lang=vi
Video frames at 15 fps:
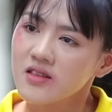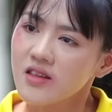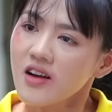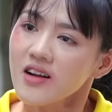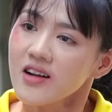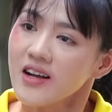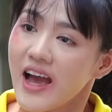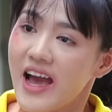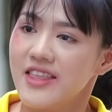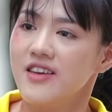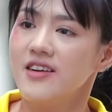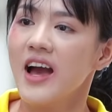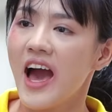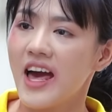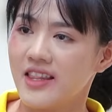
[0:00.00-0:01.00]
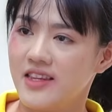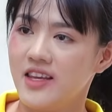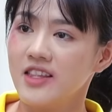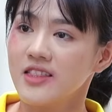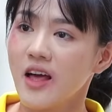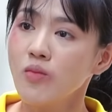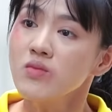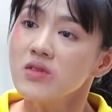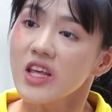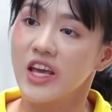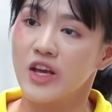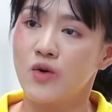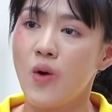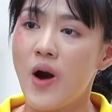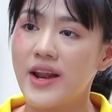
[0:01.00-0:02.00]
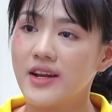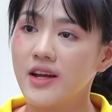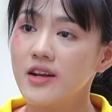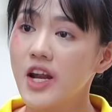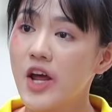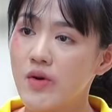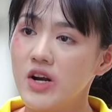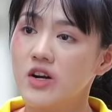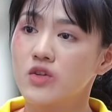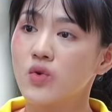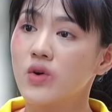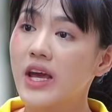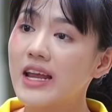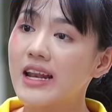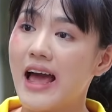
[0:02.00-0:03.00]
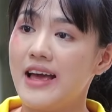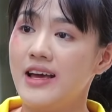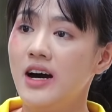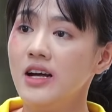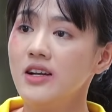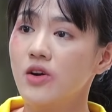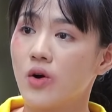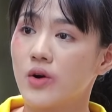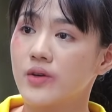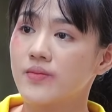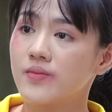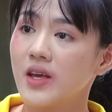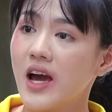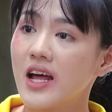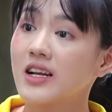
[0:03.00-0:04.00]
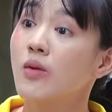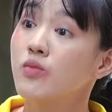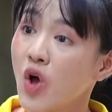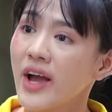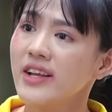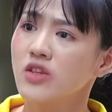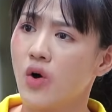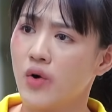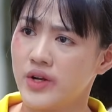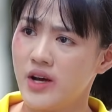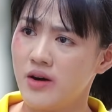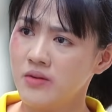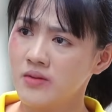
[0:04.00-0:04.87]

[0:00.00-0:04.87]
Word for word: Tất cả những hành vi tống tiền của anh á đều đã được tôi ghi lại hết rồi. Anh không thoát tội đâu.